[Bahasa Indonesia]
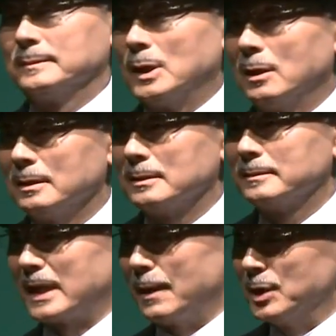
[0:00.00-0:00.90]
ya,
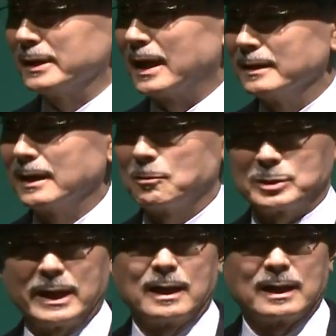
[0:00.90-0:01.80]
dan hanya punya
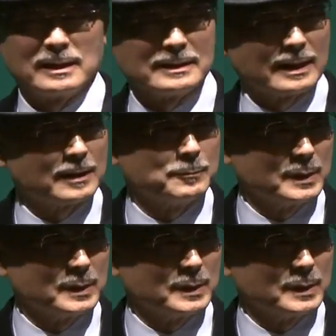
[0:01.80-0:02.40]
sedikit kepedulian